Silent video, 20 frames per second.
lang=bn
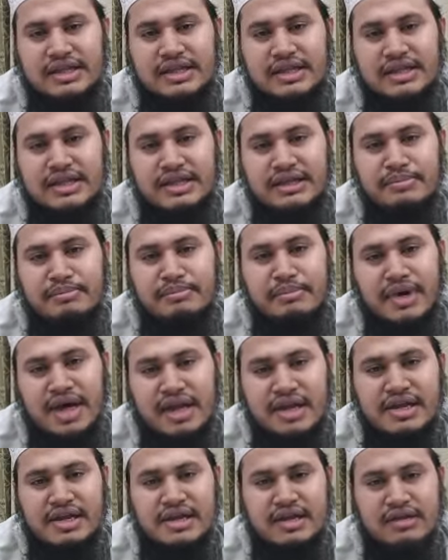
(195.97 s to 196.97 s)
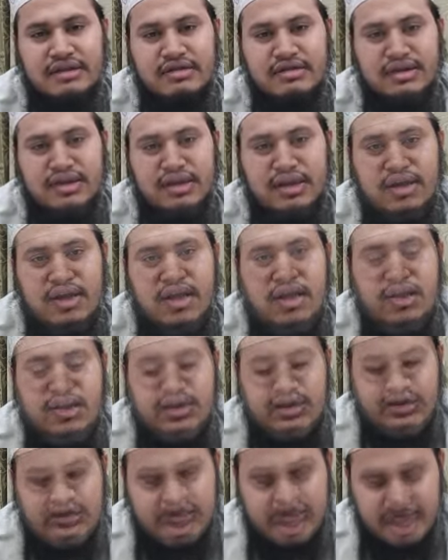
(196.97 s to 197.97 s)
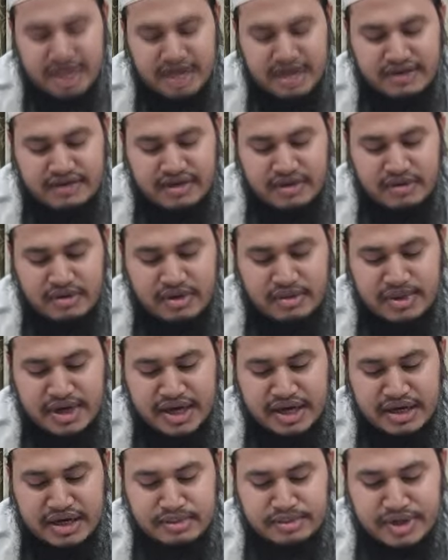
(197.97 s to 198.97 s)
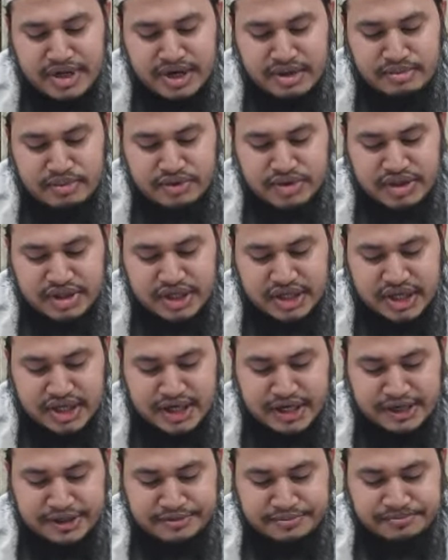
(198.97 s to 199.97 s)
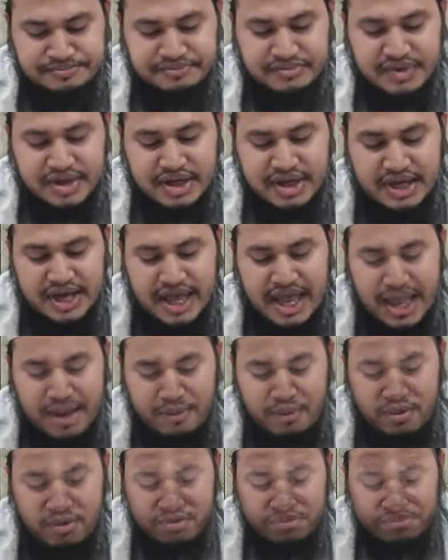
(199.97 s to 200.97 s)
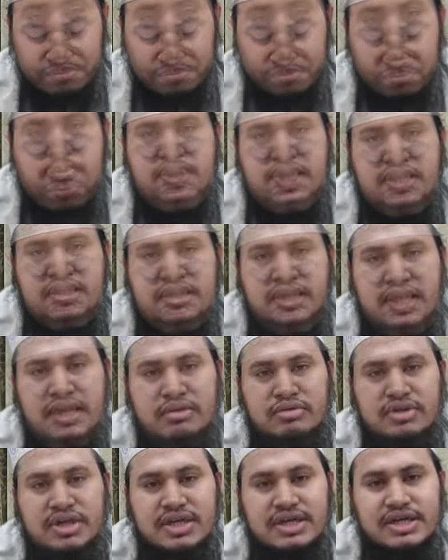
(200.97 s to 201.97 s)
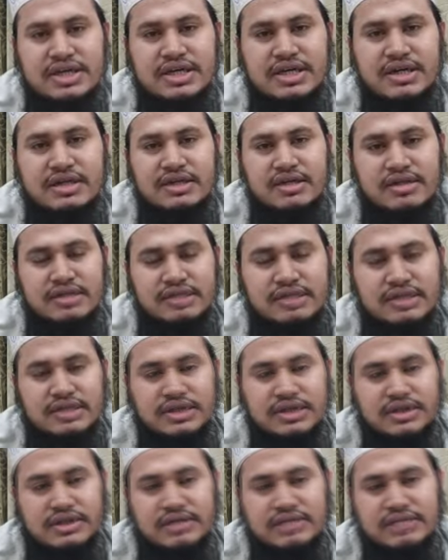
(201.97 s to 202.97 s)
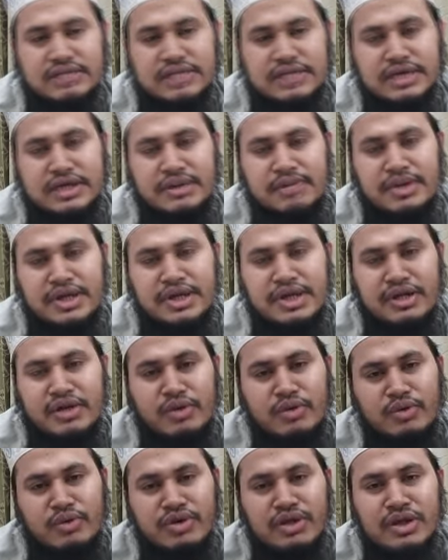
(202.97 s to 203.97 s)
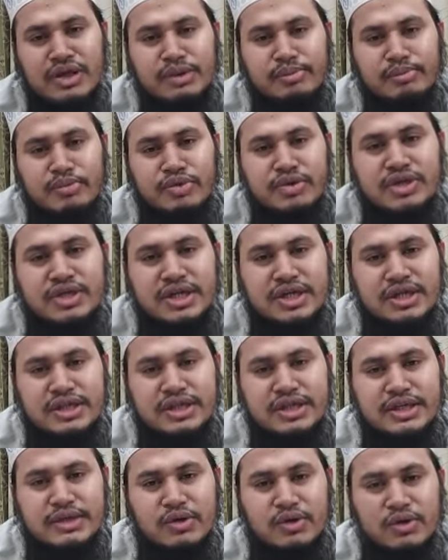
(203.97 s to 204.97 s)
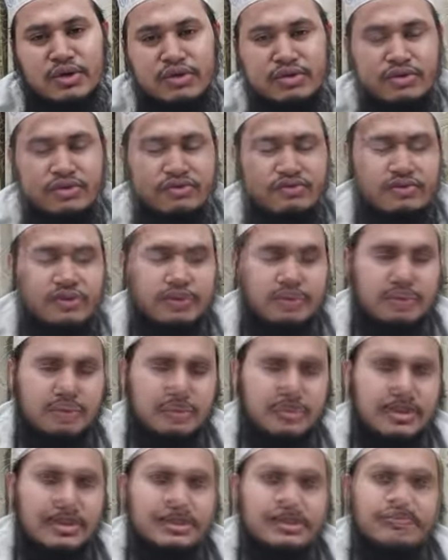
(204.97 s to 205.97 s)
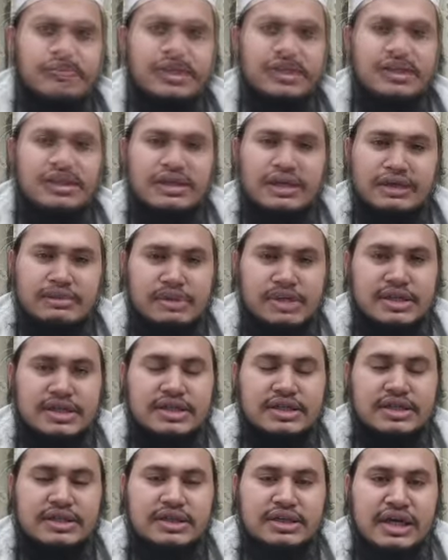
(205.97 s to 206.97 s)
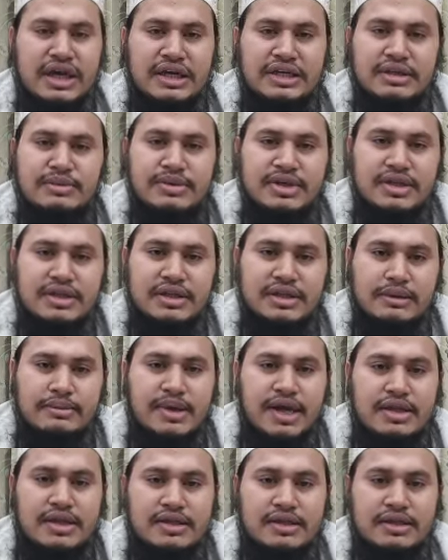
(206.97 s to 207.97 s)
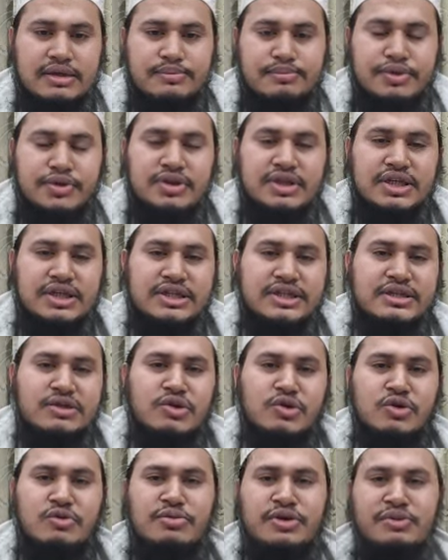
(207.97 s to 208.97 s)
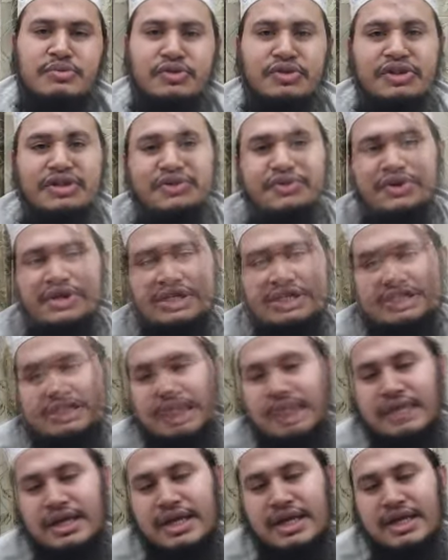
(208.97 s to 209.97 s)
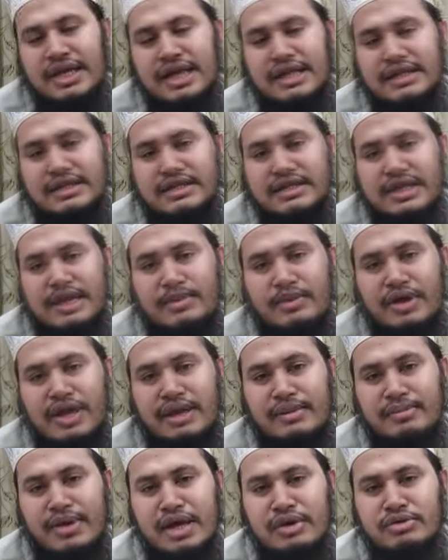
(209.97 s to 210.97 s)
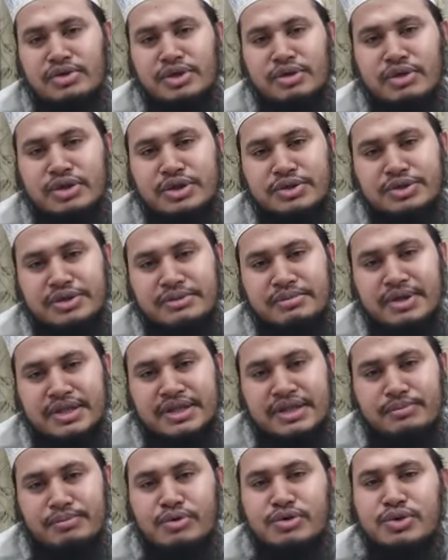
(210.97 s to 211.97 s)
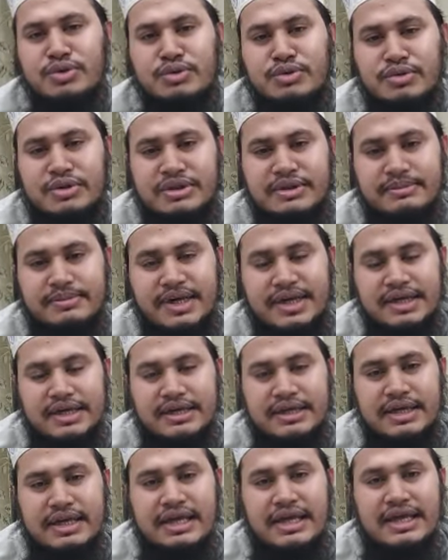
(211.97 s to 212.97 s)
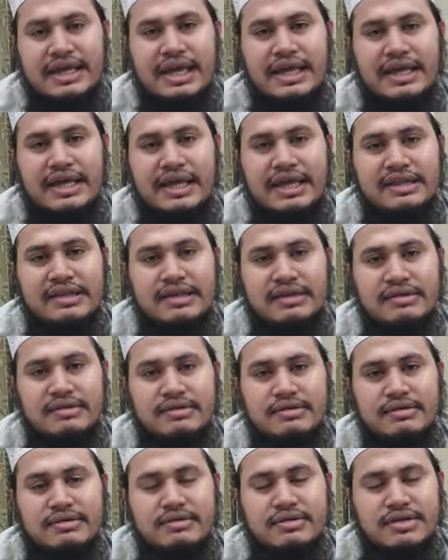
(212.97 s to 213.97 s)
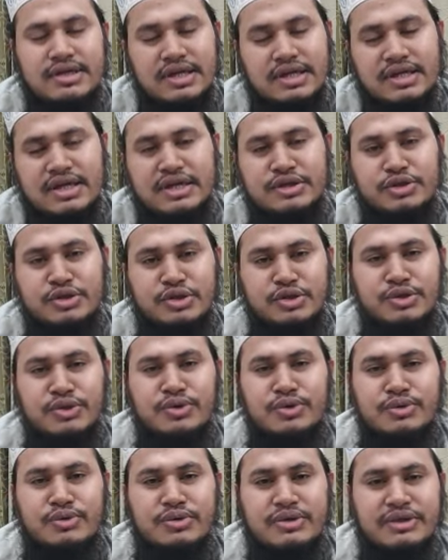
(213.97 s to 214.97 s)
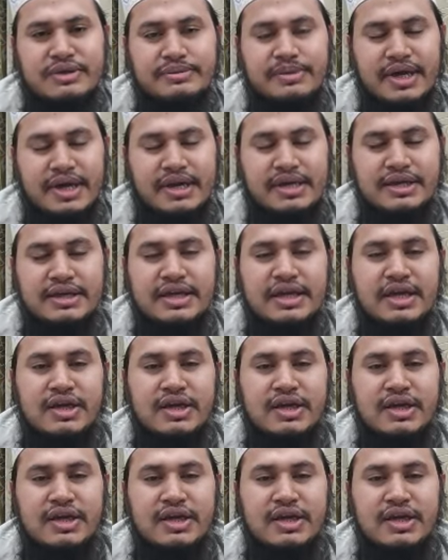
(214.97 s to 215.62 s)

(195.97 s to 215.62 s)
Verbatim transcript: তিনি মালিক তিনি খালেক হানিফ ওয়ামা আনামিনাল মুশিকিন এবং ওই ব্যক্তি এ কথাই স্বীকৃতি দিচ্ছে যে আমি নই মুর্শিকদের অন্তর্ভুক্ত এটা ব্যক্তি নামাজে এটা ব্যক্তি আবাদাতে প্রত্যেকটা কর্মের মধ্যে যদি এটা নিয়াজ এবং এই মানসিকতা যদি বান্দা পোষণ করতে পারে এই আয়তের শিক্ষা যদি গ্রহণ করতে পারে